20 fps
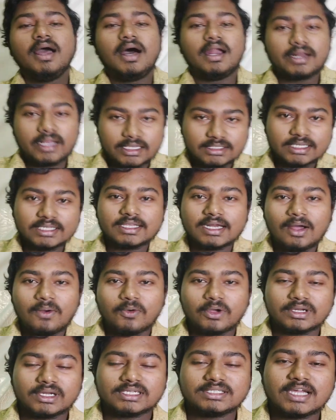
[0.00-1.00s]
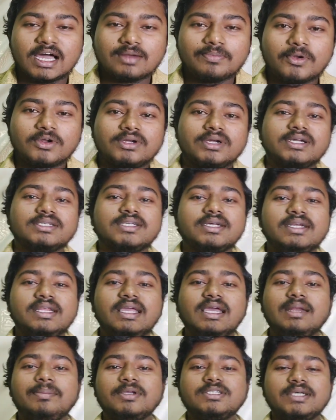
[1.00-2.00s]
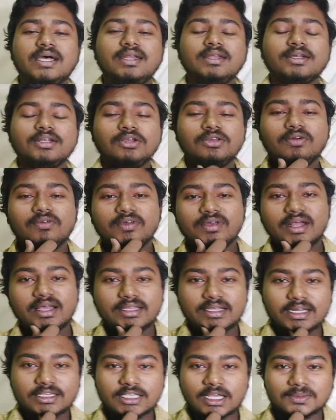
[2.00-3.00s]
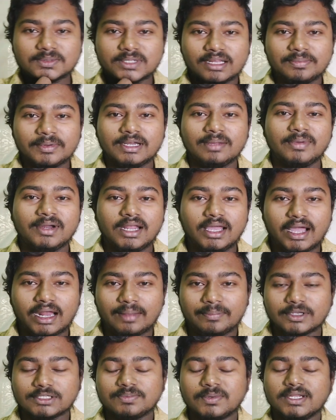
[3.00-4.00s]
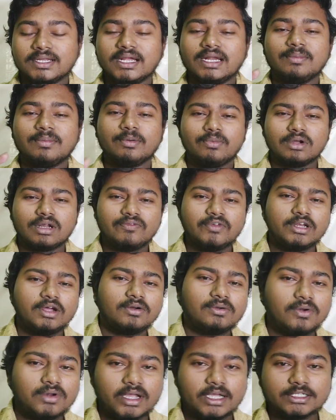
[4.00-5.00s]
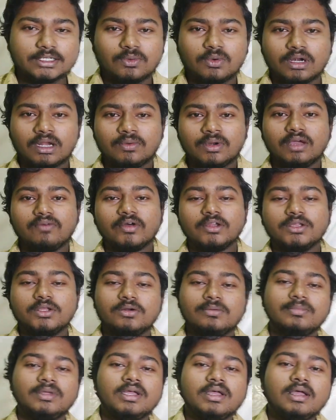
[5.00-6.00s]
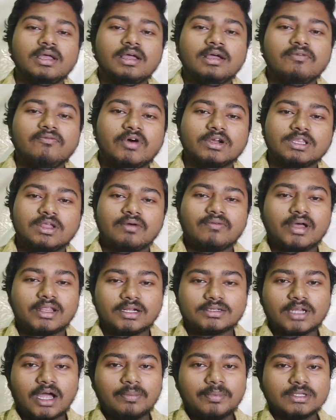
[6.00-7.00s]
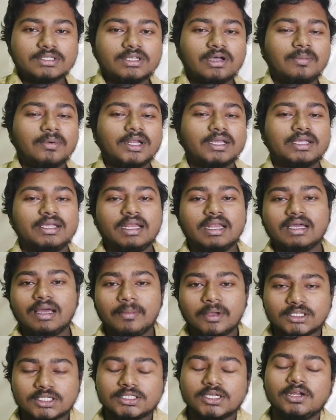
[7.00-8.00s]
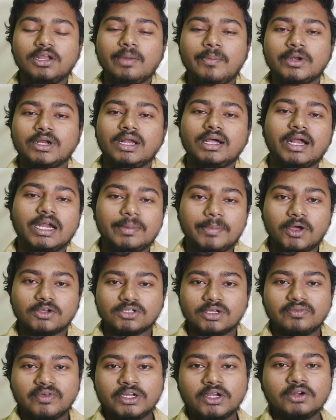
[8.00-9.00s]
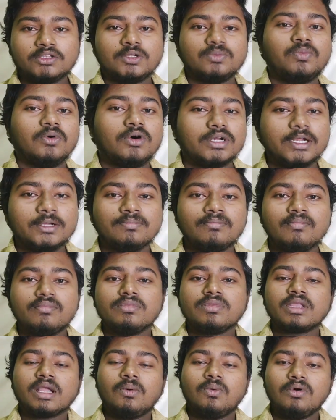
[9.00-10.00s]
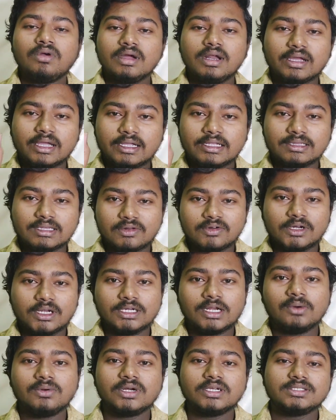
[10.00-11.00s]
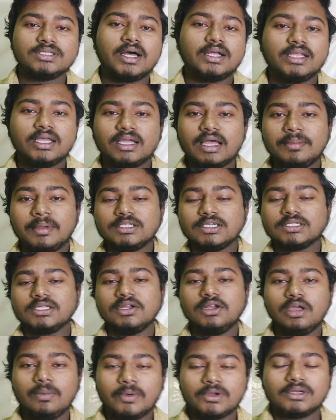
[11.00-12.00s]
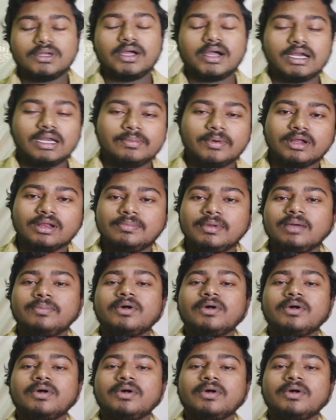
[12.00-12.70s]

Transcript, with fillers: அங்கே இதெல்லாம் உங்ககிட்ட நான் ஷேர் பண்ணணும்னு நினச்சேன் நீங்கள் நம்ம சேனலுக்கு நியூ வியூராக இருந்தீங்கன்னா சப்ஸ்கிரைப் பண்ணி பெல்லைக்கான ப்ரெஸ் பண்ணுவீங்க நம்ம போகிற வீடியோ நோட்டிஃபிகேஷன் ஒன்றே வந்துடும் ஃபர்தர் அவங்க அதாவது டாபிக்ஸ் தேவைப்பட்ட கீழே கமெண்ட் செக்ஷன் லீவ் பண்ணுங்க கண்டிப்பாக வச்சு வீடியோ எடுத்து போடுறேன் உங்களுக்கு இந்த டவுட் இருந்துச்சுன்னா அதையும் கமெண்ட் செக்ஷன் லீவ் பண்ணுங்க நான் கண்டிப்பாக ரிப்ளை